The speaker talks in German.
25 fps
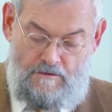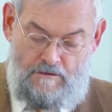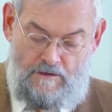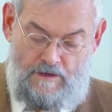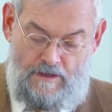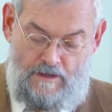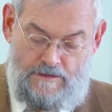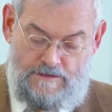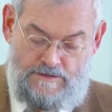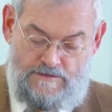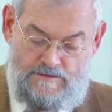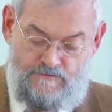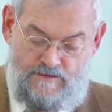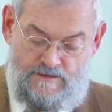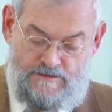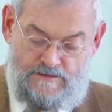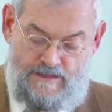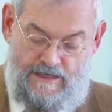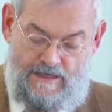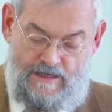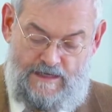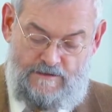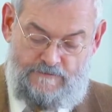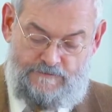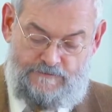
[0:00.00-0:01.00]
1, Vers
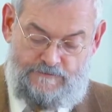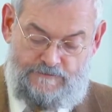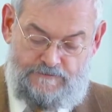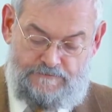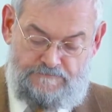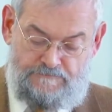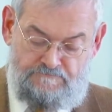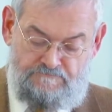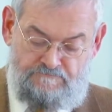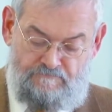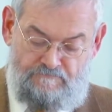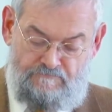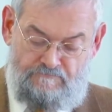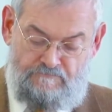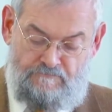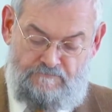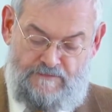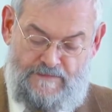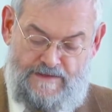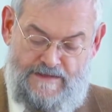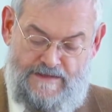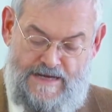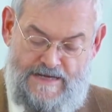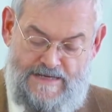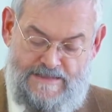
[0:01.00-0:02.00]
11,
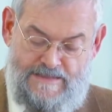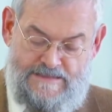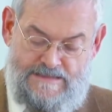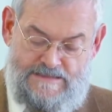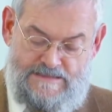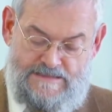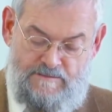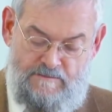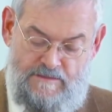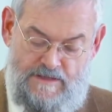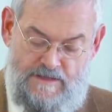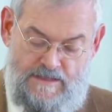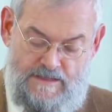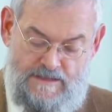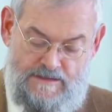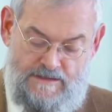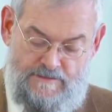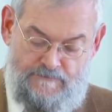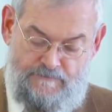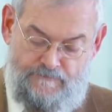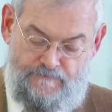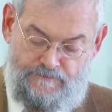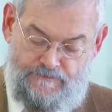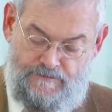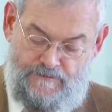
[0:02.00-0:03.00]
denn es ist
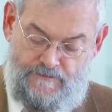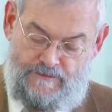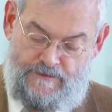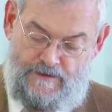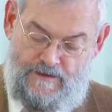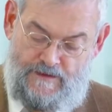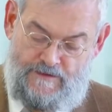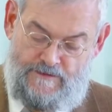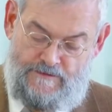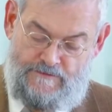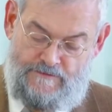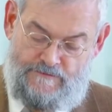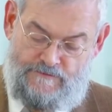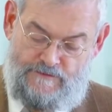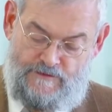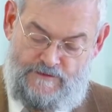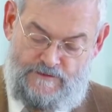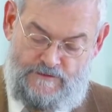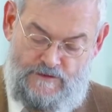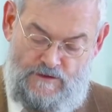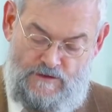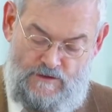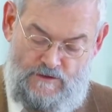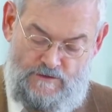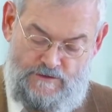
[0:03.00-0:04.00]
mir
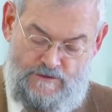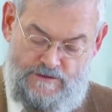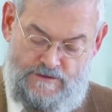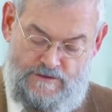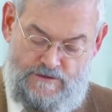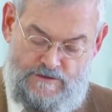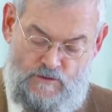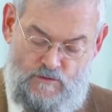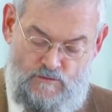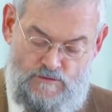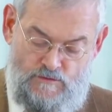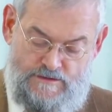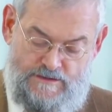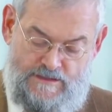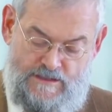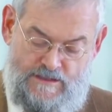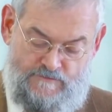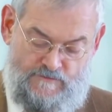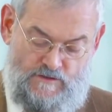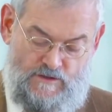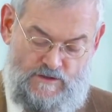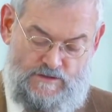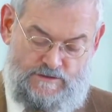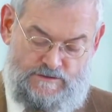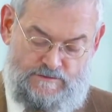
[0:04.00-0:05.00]
von euch kund
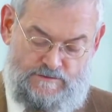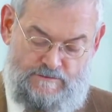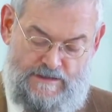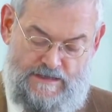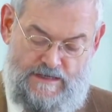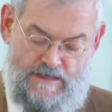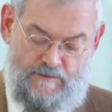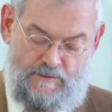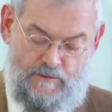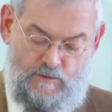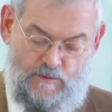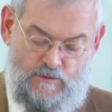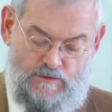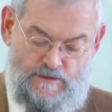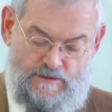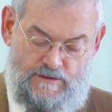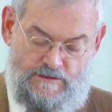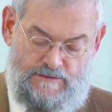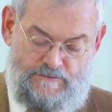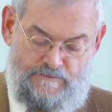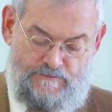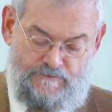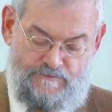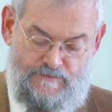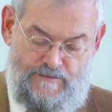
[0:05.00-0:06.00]
geworden, meine
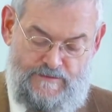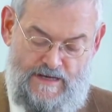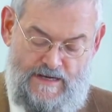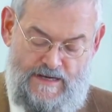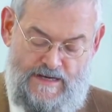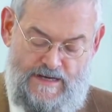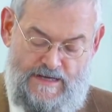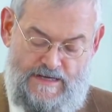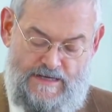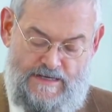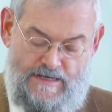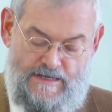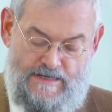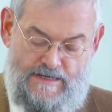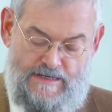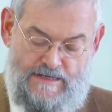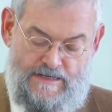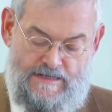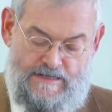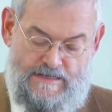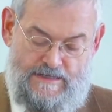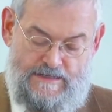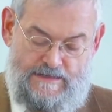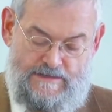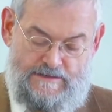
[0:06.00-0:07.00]
Brüder,
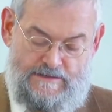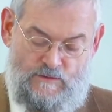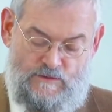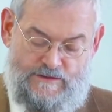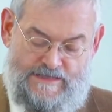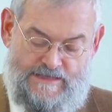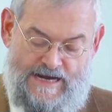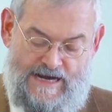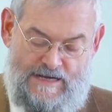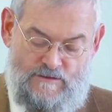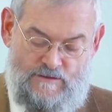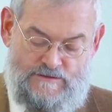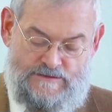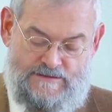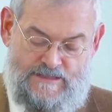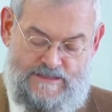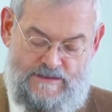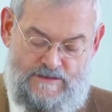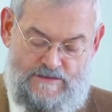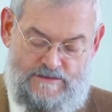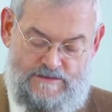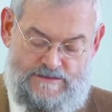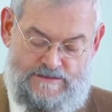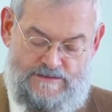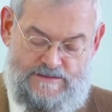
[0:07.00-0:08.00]
durch die
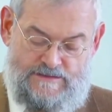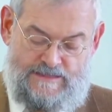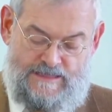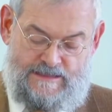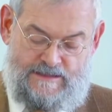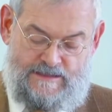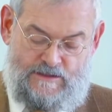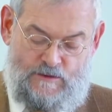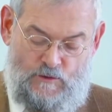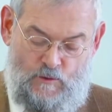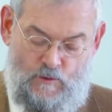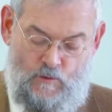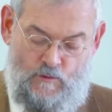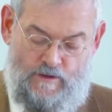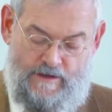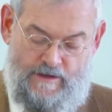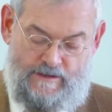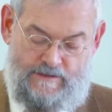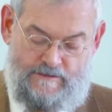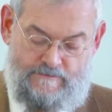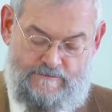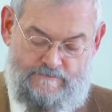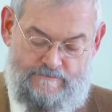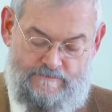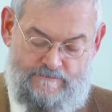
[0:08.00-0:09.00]
Hausgenossen der
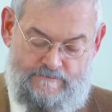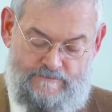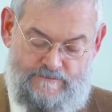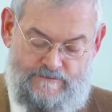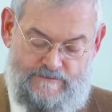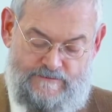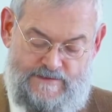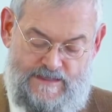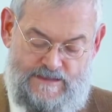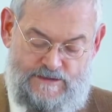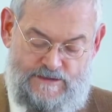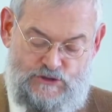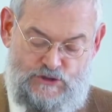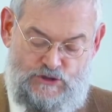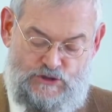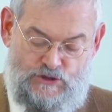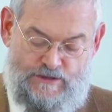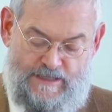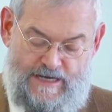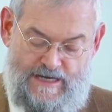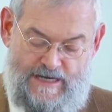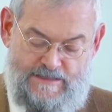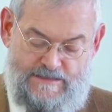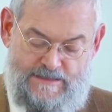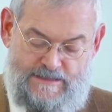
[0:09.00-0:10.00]
Chloe, dass
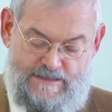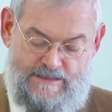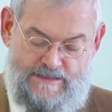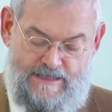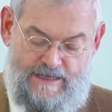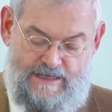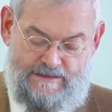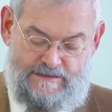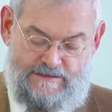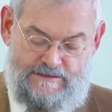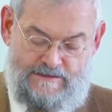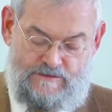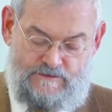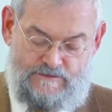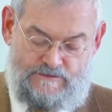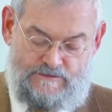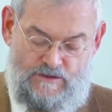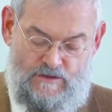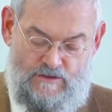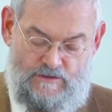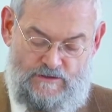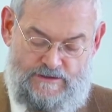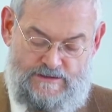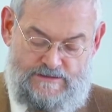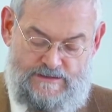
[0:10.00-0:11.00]
Streitigkeiten
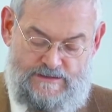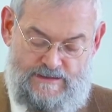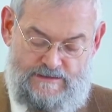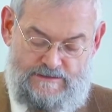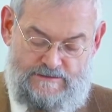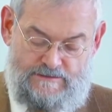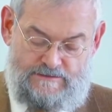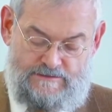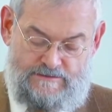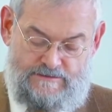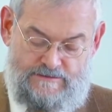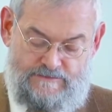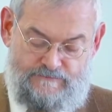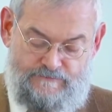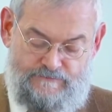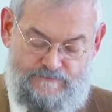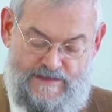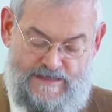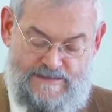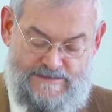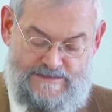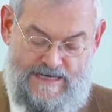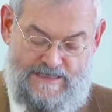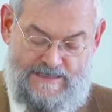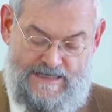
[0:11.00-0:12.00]
unter euch sind.
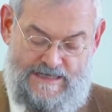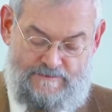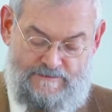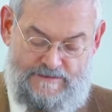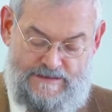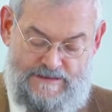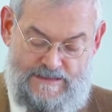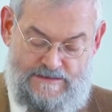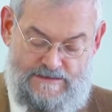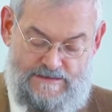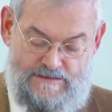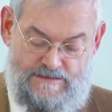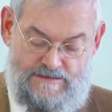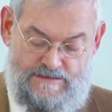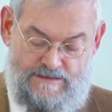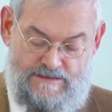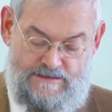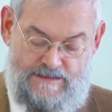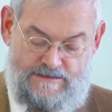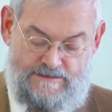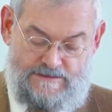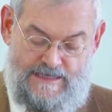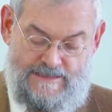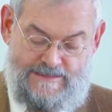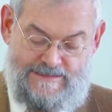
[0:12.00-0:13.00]
Ich sage aber dieses,
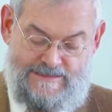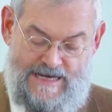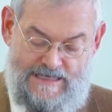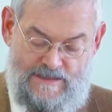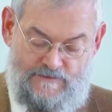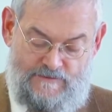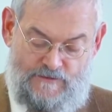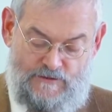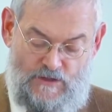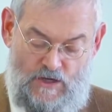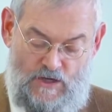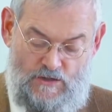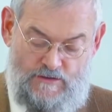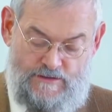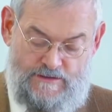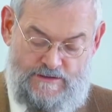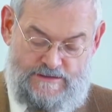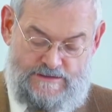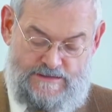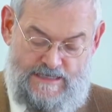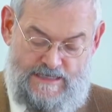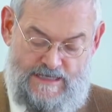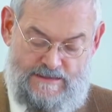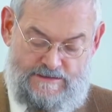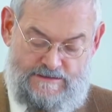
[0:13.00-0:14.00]
dass an jeder von euch
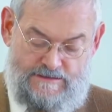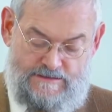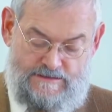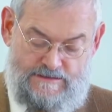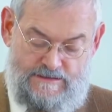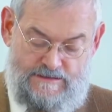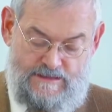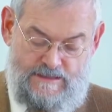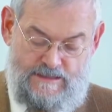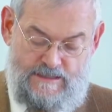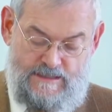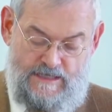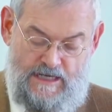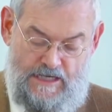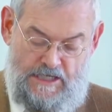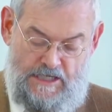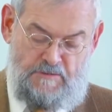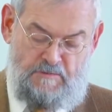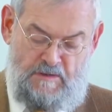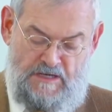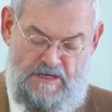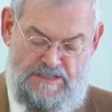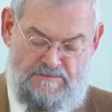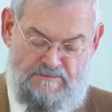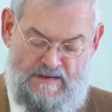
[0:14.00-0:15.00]
sagt,
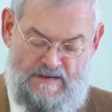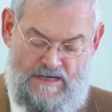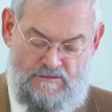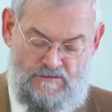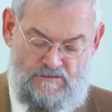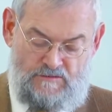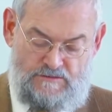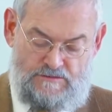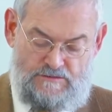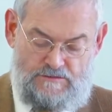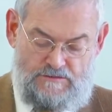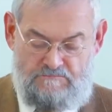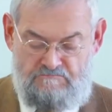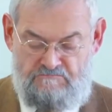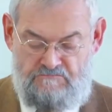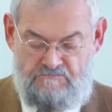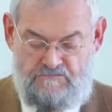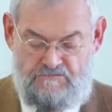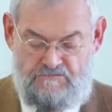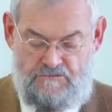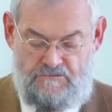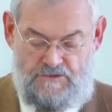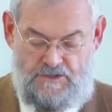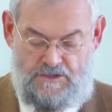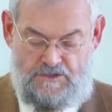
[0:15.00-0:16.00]
ich bin des Paulus,
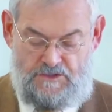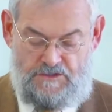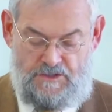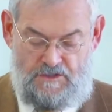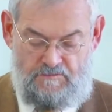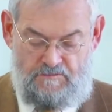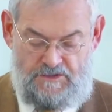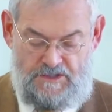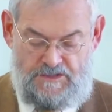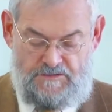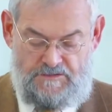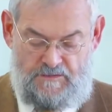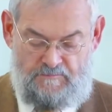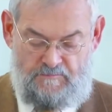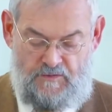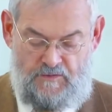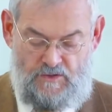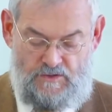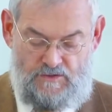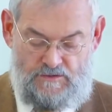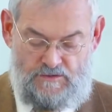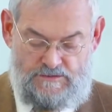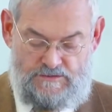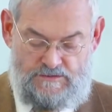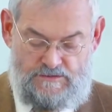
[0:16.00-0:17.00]
ich aber des
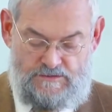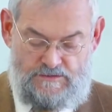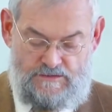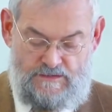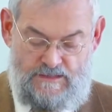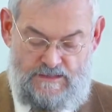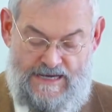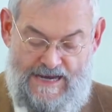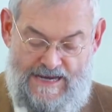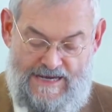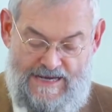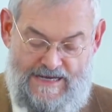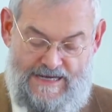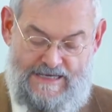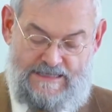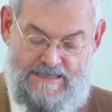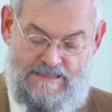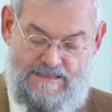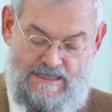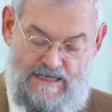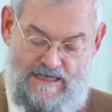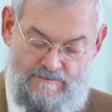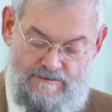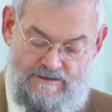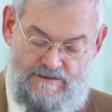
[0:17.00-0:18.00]
Apollos,
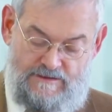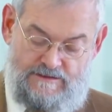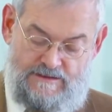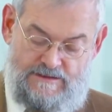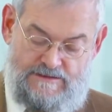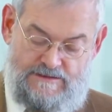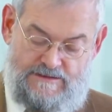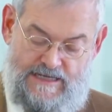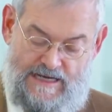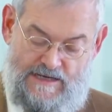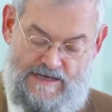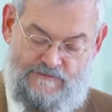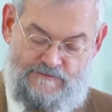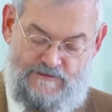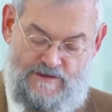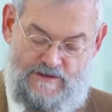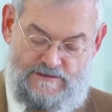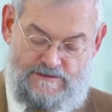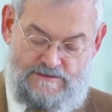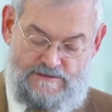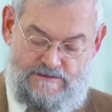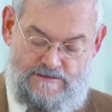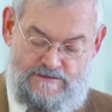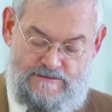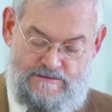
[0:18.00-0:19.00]
ich aber des
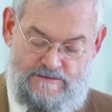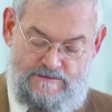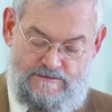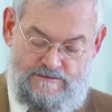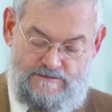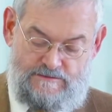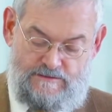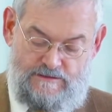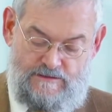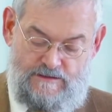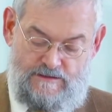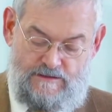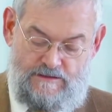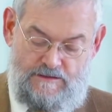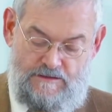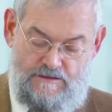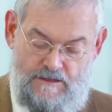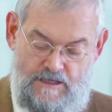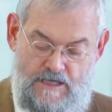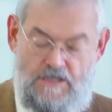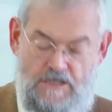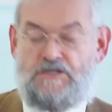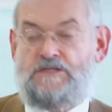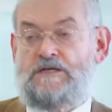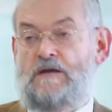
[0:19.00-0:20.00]
Käfers,
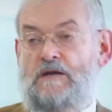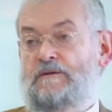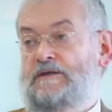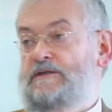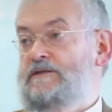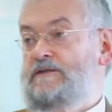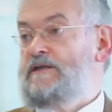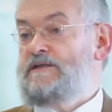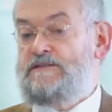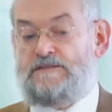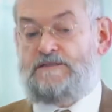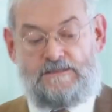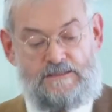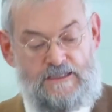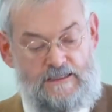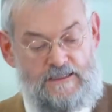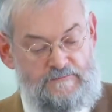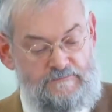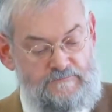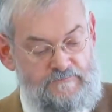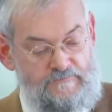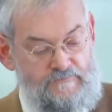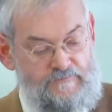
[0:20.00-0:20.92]
ich aber Christi.